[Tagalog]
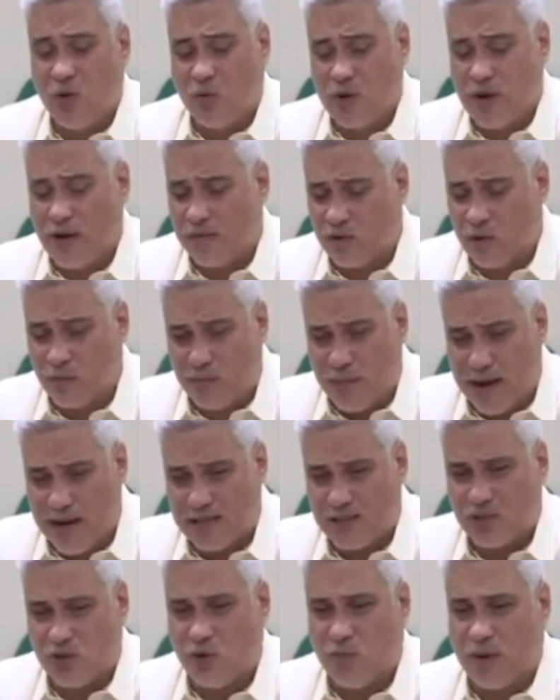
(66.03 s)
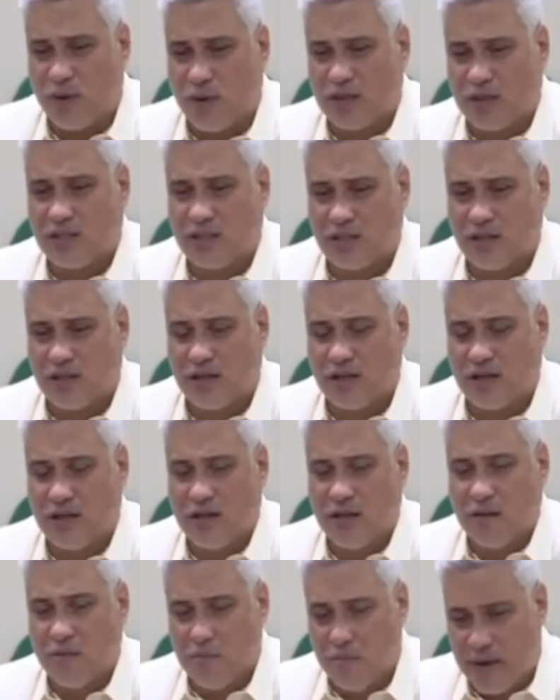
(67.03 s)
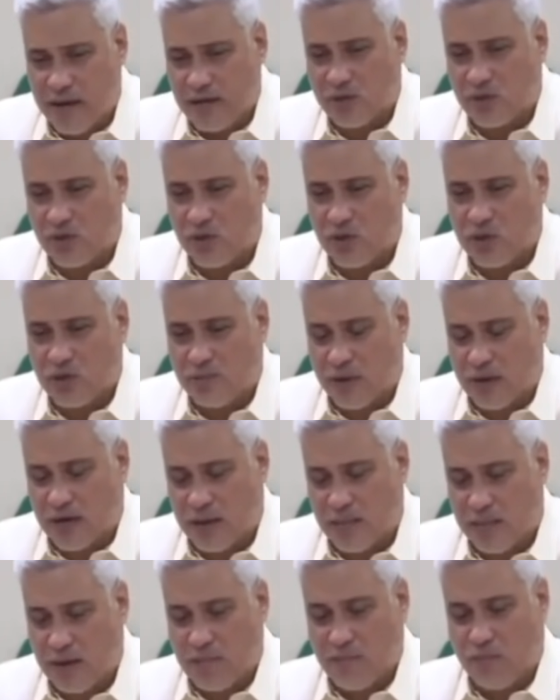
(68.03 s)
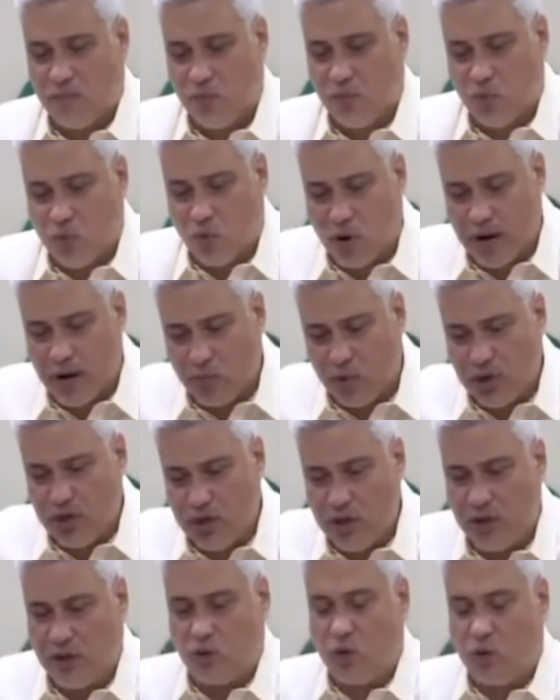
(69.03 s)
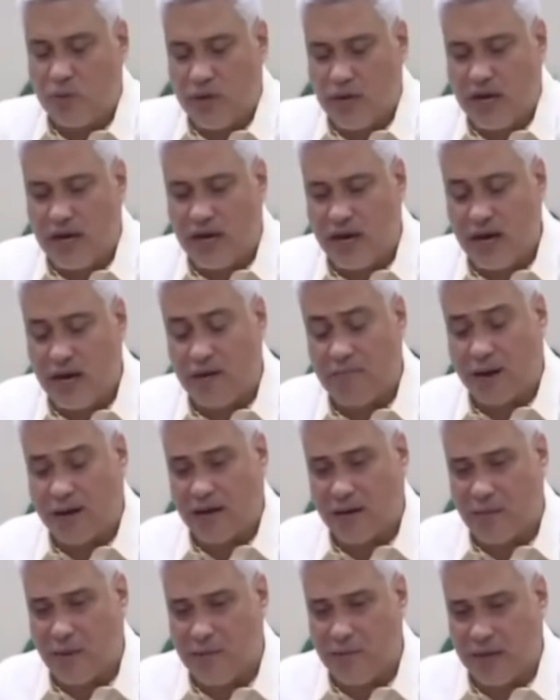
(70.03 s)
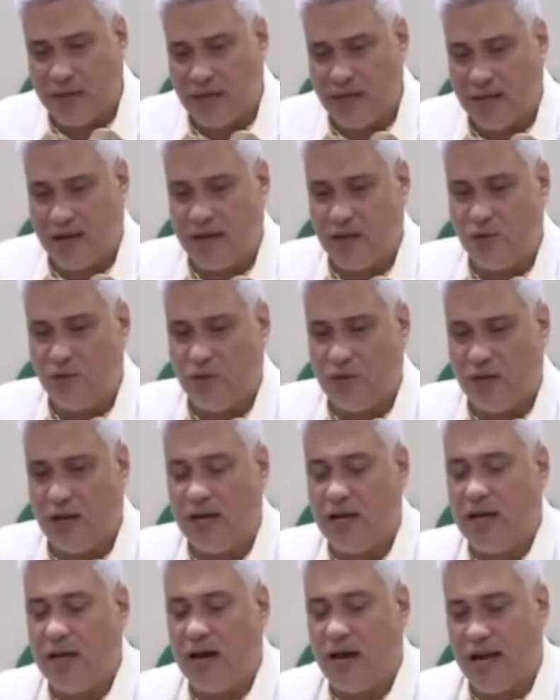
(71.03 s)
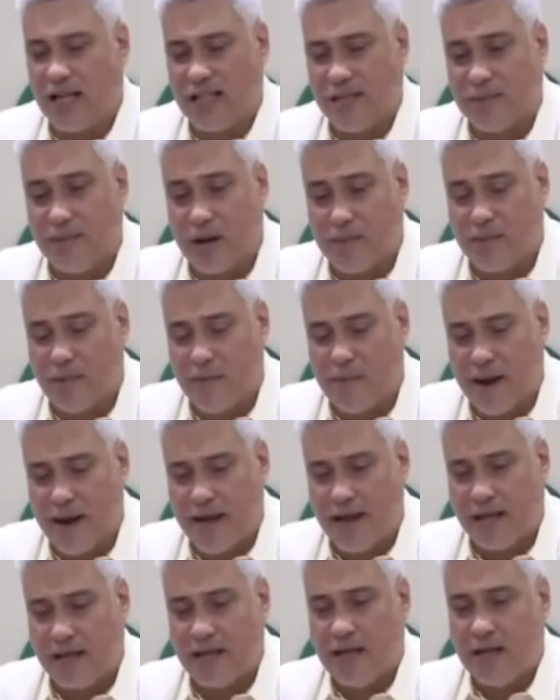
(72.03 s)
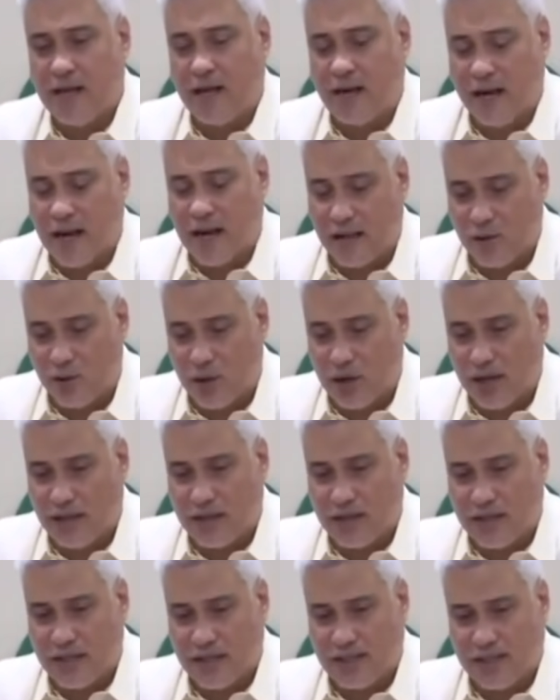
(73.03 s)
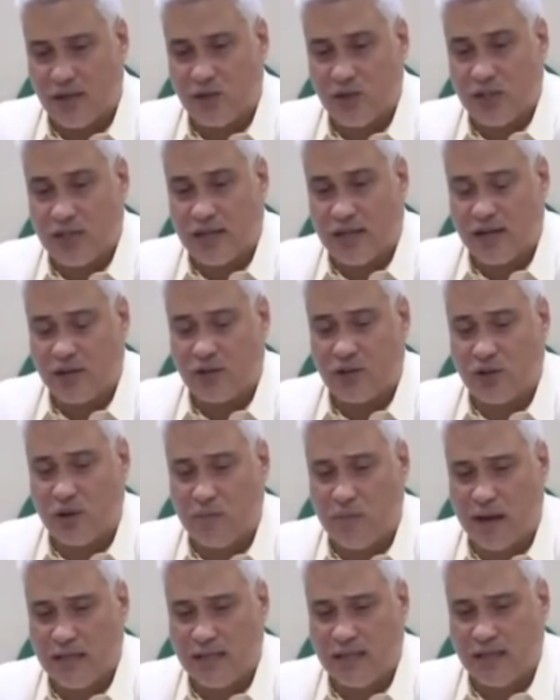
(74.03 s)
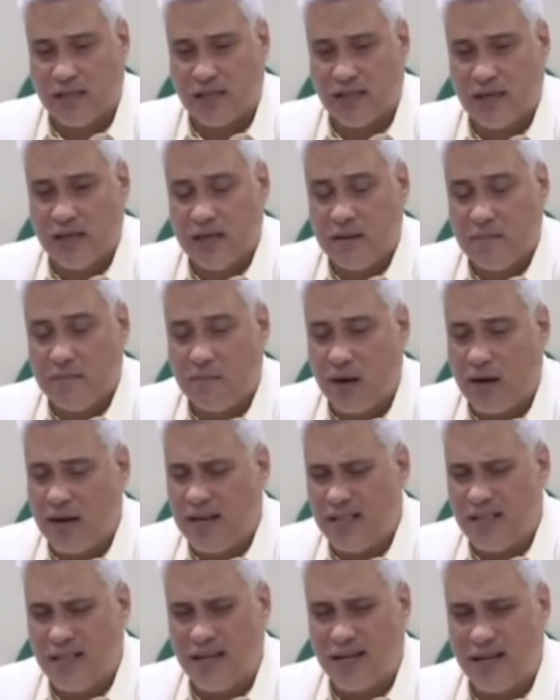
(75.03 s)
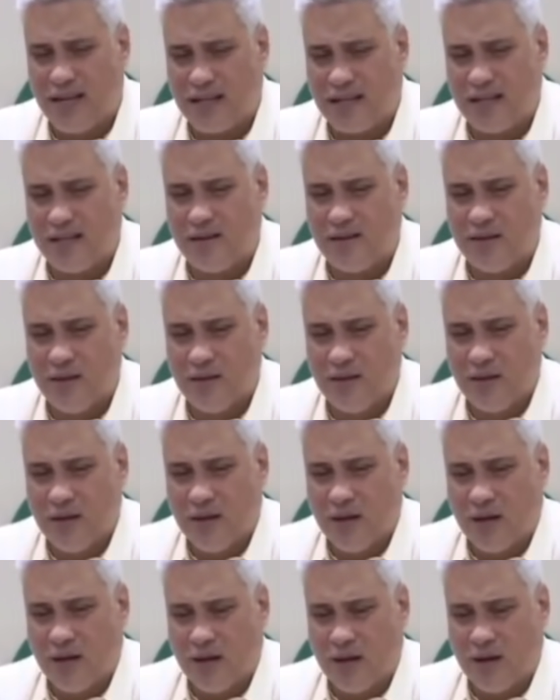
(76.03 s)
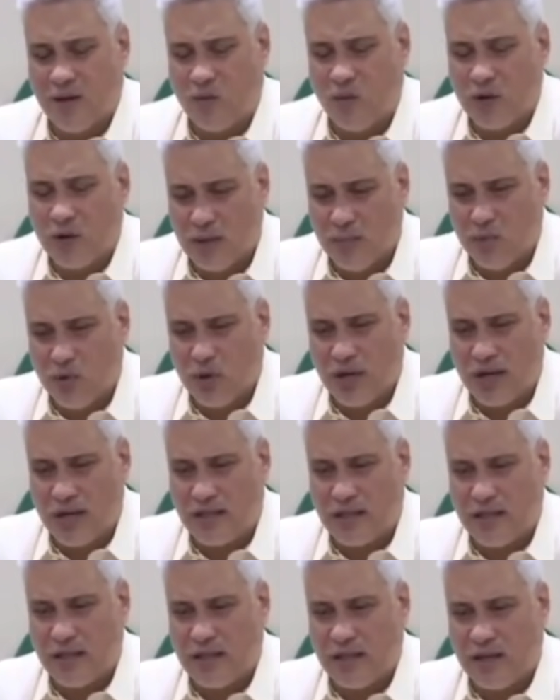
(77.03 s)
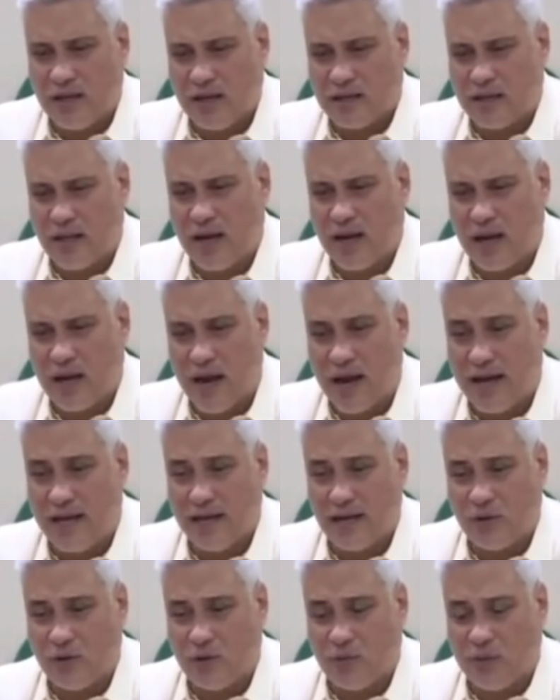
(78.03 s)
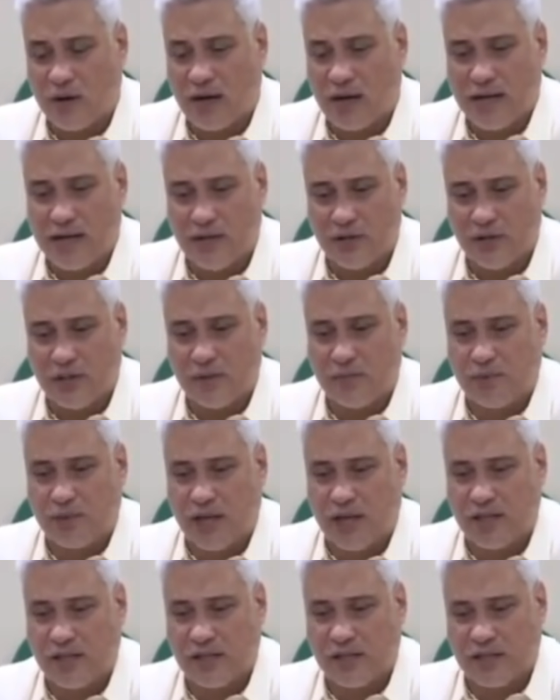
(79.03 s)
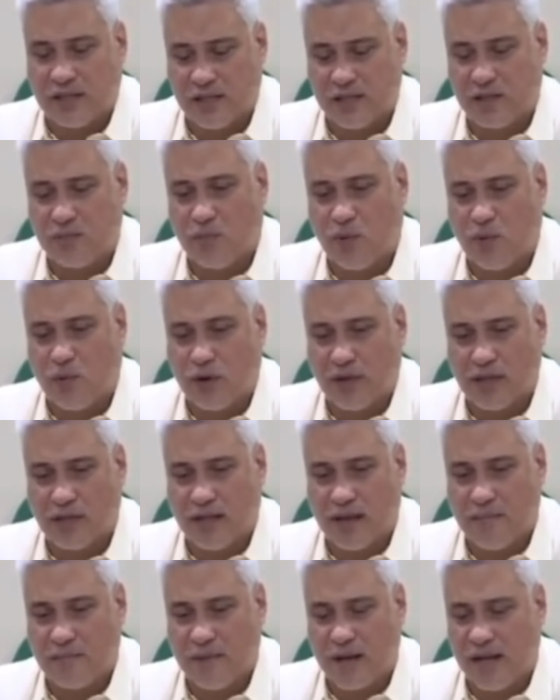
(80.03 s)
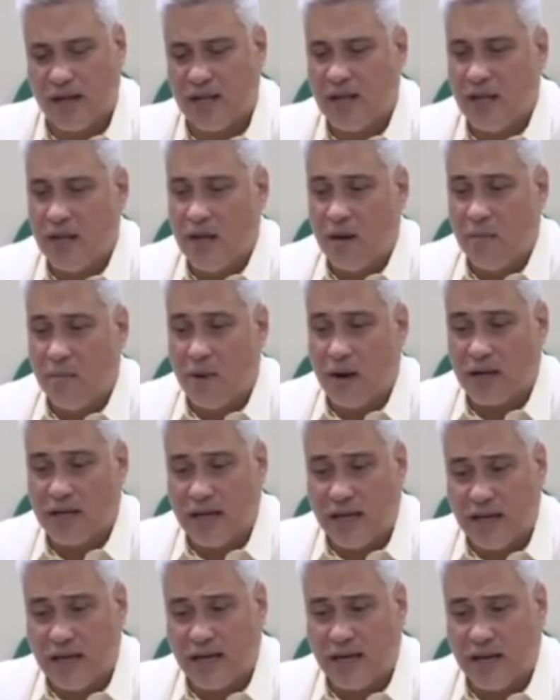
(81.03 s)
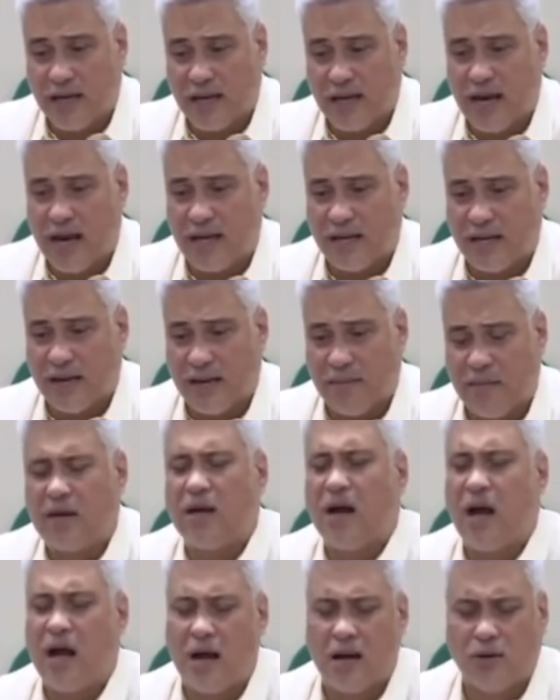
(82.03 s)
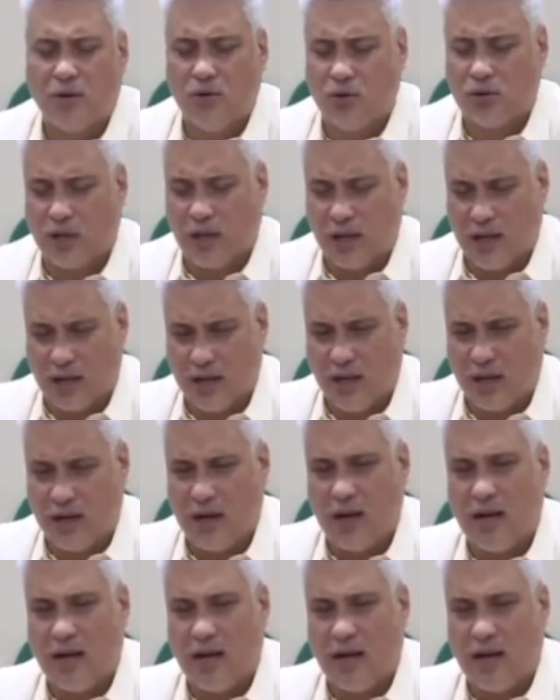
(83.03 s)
we have to pass so much uh, measures para mabuhay muli ang ekonomiya, para mabigyan ng ayuda ating makababayan, lalo na ang discussions sa national budget. Baka hindi na natin, uh, wag na muna natin na talakayin itong mga leadership changes at this point in time. Dahil pag yan ang nangyari, magkakagulo talaga.